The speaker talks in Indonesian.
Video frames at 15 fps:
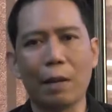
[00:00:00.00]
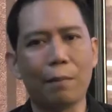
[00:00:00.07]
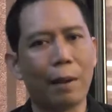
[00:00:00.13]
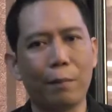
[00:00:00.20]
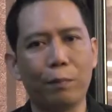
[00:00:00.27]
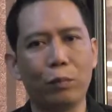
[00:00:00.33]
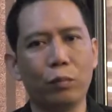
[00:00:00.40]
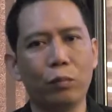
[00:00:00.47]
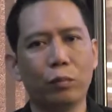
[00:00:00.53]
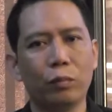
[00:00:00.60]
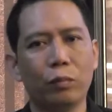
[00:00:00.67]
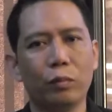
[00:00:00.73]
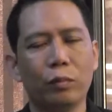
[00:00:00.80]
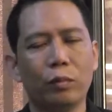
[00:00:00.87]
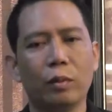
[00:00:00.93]
tidak mampu,
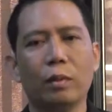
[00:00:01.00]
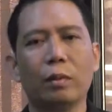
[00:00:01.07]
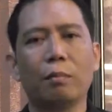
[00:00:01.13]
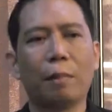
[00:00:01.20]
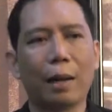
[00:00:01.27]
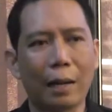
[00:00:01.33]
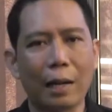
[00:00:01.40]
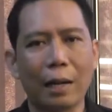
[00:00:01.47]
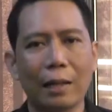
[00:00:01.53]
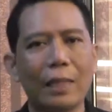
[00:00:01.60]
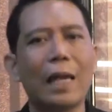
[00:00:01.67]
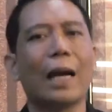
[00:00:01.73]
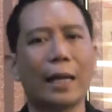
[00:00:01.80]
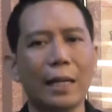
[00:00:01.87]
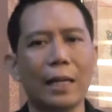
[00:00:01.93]
maka
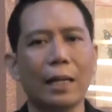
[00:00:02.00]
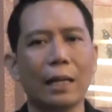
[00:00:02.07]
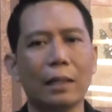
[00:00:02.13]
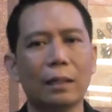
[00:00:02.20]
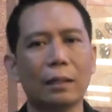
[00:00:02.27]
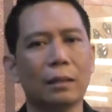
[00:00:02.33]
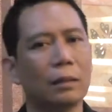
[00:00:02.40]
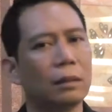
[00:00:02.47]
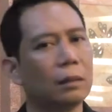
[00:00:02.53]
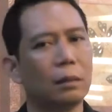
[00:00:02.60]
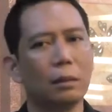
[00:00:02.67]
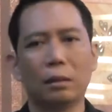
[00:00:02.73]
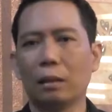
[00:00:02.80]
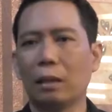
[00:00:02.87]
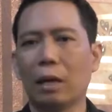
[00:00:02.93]
yakinlah
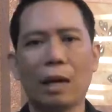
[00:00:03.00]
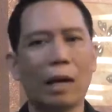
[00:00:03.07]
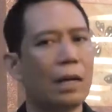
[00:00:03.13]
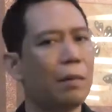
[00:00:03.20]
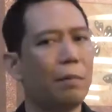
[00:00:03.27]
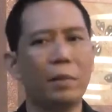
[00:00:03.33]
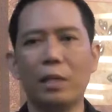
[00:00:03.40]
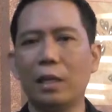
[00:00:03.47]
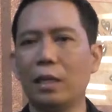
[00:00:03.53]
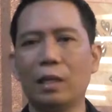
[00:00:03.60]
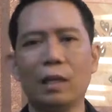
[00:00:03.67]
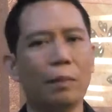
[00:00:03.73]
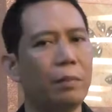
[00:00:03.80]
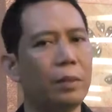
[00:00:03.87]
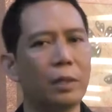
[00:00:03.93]
Anda
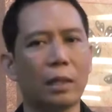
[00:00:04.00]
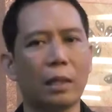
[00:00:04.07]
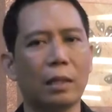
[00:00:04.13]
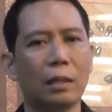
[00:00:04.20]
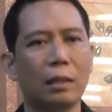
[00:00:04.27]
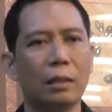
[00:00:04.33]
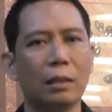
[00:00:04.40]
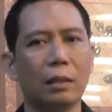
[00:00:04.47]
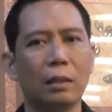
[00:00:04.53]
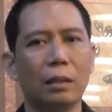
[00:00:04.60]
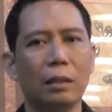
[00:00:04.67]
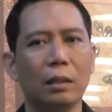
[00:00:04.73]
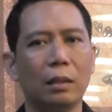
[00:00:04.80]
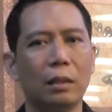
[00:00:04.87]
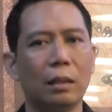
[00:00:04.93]
tidak bisa,
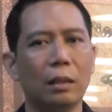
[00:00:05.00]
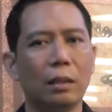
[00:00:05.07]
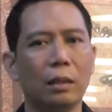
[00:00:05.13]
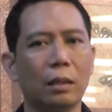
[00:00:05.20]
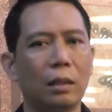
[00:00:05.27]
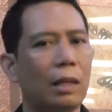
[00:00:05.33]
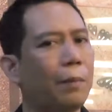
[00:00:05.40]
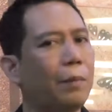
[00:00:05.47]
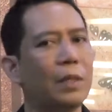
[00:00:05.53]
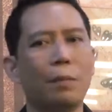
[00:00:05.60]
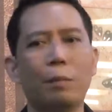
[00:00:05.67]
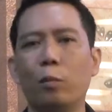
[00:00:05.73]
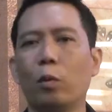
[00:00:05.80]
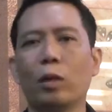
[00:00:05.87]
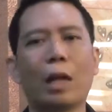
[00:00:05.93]
tidak bisa
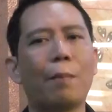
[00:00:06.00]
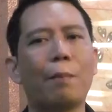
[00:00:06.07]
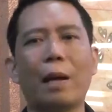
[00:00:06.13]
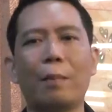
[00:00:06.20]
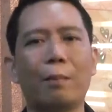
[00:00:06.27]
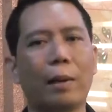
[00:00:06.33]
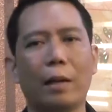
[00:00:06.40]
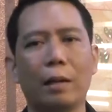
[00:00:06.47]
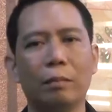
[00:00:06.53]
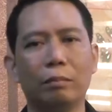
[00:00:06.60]
membuat apa-apa.